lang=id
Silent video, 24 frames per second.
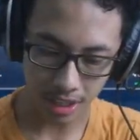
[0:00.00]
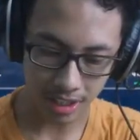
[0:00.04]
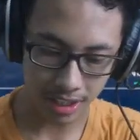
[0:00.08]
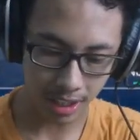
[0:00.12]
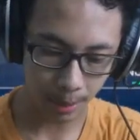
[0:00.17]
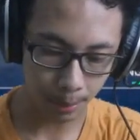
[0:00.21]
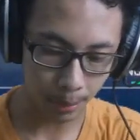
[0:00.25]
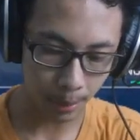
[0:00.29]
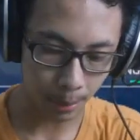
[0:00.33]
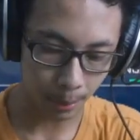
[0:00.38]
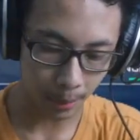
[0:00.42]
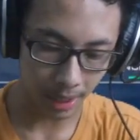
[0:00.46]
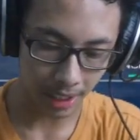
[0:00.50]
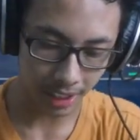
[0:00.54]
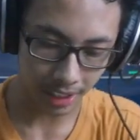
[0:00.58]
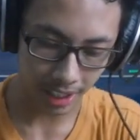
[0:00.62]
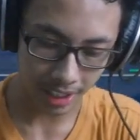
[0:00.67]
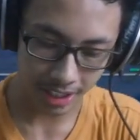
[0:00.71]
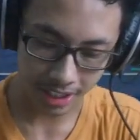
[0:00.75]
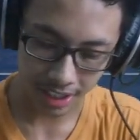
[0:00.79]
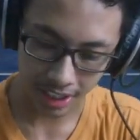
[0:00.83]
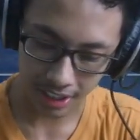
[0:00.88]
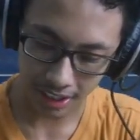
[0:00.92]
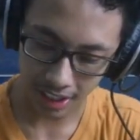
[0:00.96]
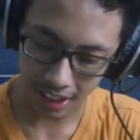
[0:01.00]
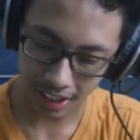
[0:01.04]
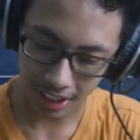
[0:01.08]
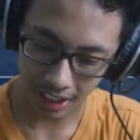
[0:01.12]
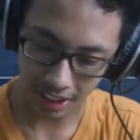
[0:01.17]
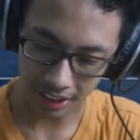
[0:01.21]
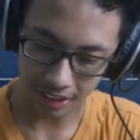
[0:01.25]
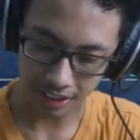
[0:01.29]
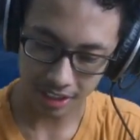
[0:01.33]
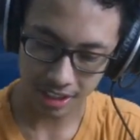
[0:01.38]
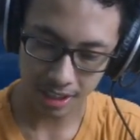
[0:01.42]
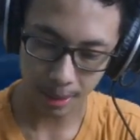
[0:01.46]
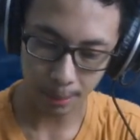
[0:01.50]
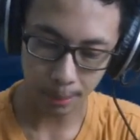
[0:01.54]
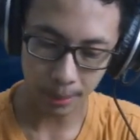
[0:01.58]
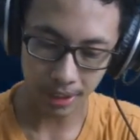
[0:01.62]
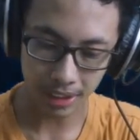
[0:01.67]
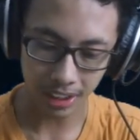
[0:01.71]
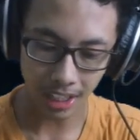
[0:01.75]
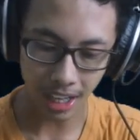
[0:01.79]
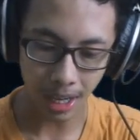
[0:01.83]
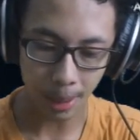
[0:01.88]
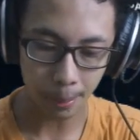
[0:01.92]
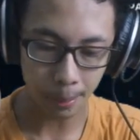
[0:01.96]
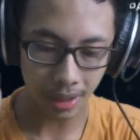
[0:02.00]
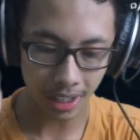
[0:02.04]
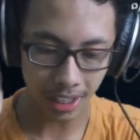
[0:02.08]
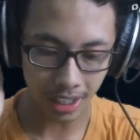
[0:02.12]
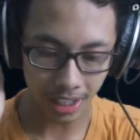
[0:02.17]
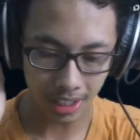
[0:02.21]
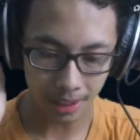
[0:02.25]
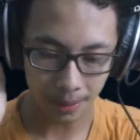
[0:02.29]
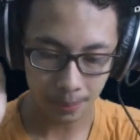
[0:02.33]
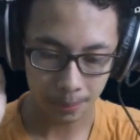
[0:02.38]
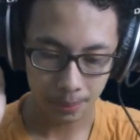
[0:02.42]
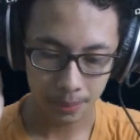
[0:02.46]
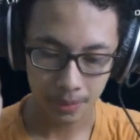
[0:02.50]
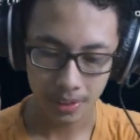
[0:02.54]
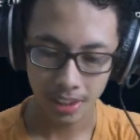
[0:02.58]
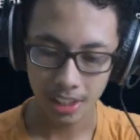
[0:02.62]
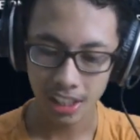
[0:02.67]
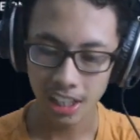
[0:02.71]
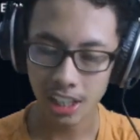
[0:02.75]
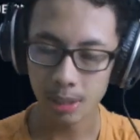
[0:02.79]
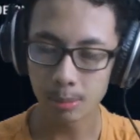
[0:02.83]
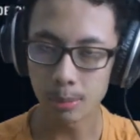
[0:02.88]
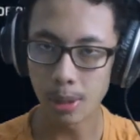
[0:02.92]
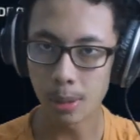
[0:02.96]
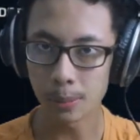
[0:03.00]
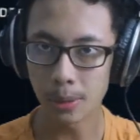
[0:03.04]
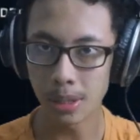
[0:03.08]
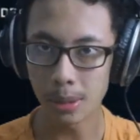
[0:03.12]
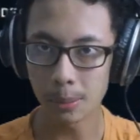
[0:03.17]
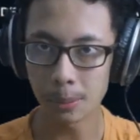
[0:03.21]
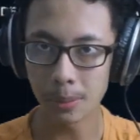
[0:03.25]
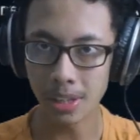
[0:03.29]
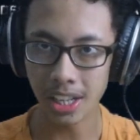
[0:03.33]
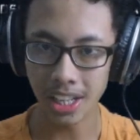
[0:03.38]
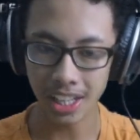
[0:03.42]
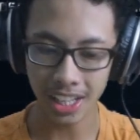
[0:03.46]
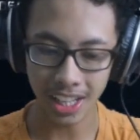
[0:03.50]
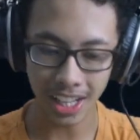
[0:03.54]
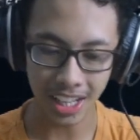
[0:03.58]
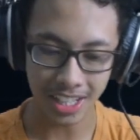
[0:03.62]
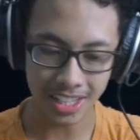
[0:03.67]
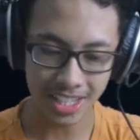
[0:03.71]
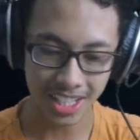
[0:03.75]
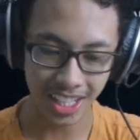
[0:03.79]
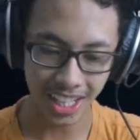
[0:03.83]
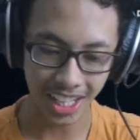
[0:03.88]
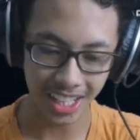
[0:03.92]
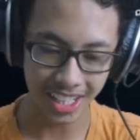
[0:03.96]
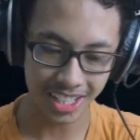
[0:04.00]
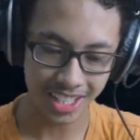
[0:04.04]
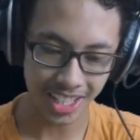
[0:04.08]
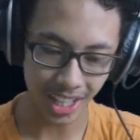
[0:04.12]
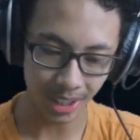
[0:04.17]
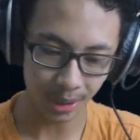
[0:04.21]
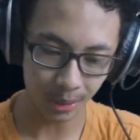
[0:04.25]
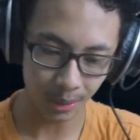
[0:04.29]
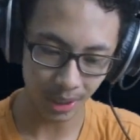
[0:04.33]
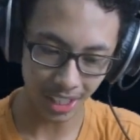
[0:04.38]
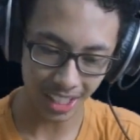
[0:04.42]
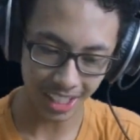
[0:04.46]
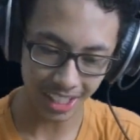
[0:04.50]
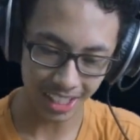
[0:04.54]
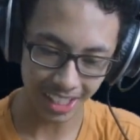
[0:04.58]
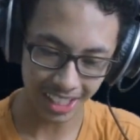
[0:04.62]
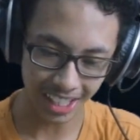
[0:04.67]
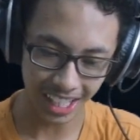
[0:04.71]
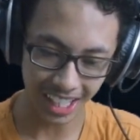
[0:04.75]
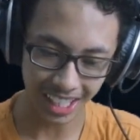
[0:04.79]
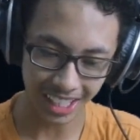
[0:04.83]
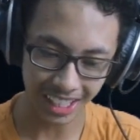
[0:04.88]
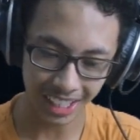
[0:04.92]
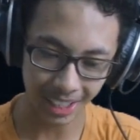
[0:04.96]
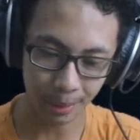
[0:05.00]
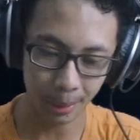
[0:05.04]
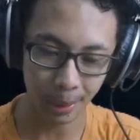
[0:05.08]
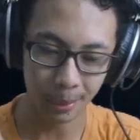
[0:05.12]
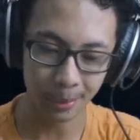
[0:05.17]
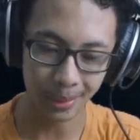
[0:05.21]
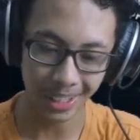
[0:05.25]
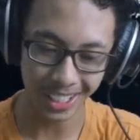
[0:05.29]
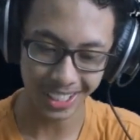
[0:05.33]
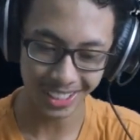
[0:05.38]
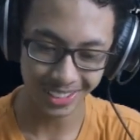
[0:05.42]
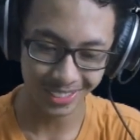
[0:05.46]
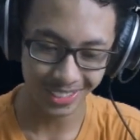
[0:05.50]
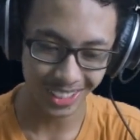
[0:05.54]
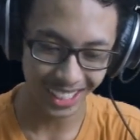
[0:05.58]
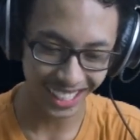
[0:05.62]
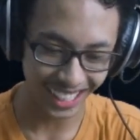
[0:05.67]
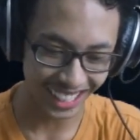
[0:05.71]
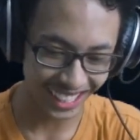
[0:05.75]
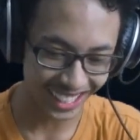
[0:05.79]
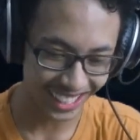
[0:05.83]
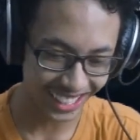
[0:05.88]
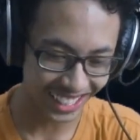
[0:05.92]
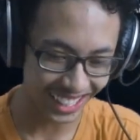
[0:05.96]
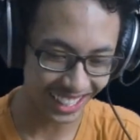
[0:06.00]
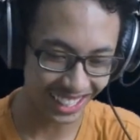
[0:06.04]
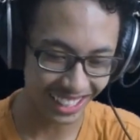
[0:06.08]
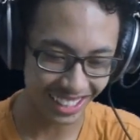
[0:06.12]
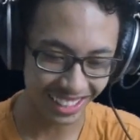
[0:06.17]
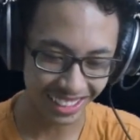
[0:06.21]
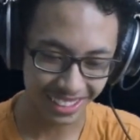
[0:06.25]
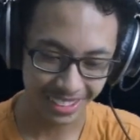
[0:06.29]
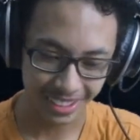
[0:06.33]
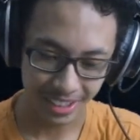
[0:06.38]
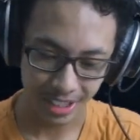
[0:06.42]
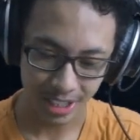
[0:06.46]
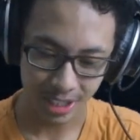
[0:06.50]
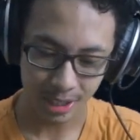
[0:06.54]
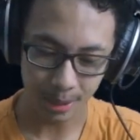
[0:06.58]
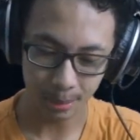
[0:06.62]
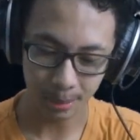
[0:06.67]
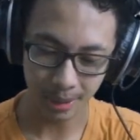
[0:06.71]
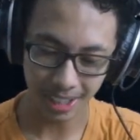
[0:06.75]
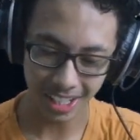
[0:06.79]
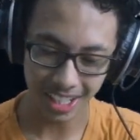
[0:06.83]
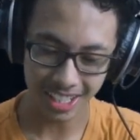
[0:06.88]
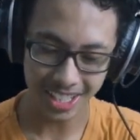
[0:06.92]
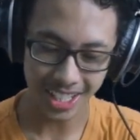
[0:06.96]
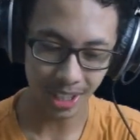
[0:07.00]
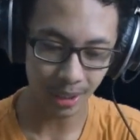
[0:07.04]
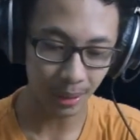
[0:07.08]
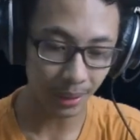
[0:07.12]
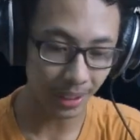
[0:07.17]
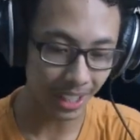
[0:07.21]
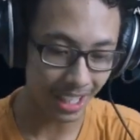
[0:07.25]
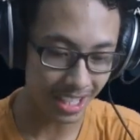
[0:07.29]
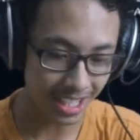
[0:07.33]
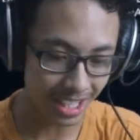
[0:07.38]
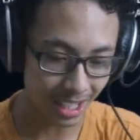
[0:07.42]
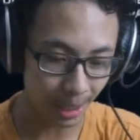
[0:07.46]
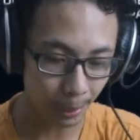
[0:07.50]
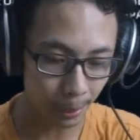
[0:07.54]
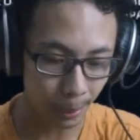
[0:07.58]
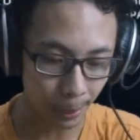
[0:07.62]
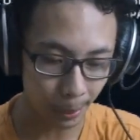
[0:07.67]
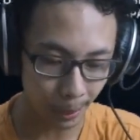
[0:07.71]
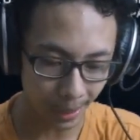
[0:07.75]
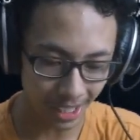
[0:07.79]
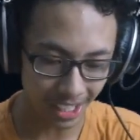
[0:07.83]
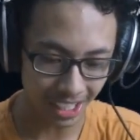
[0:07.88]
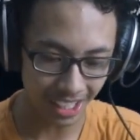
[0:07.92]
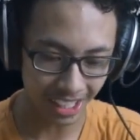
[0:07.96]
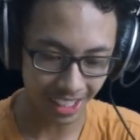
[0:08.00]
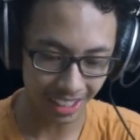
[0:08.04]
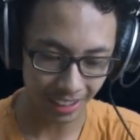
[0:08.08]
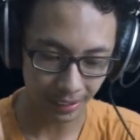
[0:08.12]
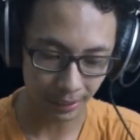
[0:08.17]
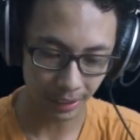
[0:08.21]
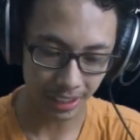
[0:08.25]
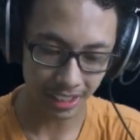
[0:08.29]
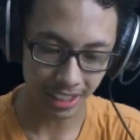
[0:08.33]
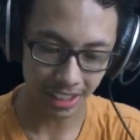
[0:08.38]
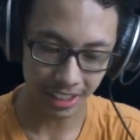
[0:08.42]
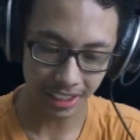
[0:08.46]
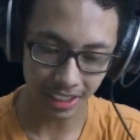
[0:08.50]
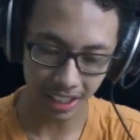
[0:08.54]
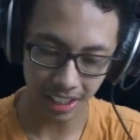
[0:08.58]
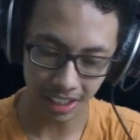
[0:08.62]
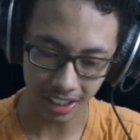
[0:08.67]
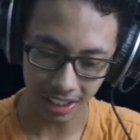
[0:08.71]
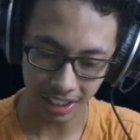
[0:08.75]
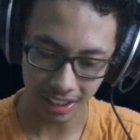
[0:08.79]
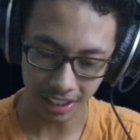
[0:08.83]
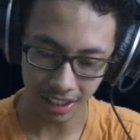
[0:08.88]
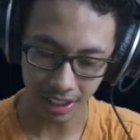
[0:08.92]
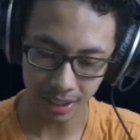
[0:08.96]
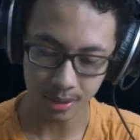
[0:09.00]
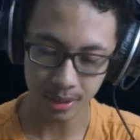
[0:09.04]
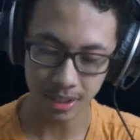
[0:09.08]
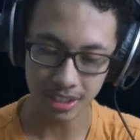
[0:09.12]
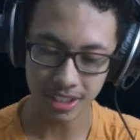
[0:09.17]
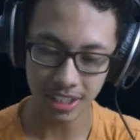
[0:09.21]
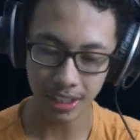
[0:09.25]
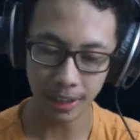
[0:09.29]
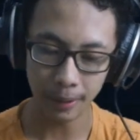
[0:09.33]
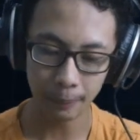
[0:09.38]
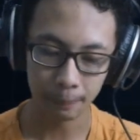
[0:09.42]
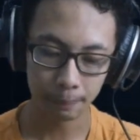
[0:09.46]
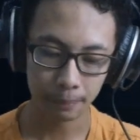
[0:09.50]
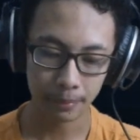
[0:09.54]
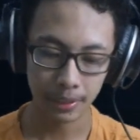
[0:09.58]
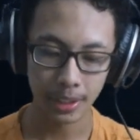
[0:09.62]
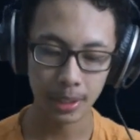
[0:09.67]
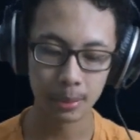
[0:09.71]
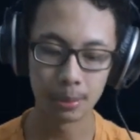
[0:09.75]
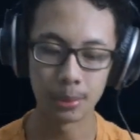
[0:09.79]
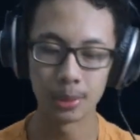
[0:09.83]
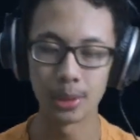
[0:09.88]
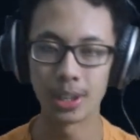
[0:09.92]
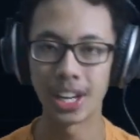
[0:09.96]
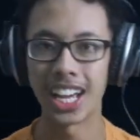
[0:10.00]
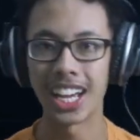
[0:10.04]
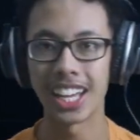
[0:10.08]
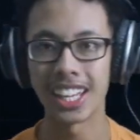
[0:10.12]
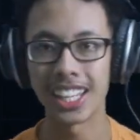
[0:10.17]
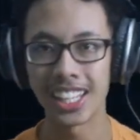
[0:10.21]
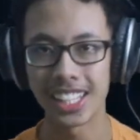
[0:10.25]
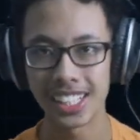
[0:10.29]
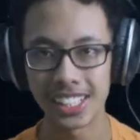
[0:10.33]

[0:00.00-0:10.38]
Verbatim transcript: aja bermain guys kita lihat seperti apakah kemampuan mereka jika disatukan dengan kemampuan gue ya ya semoga aja gue nggak jadi beban lah ya jadi kita akan langsung aja mulai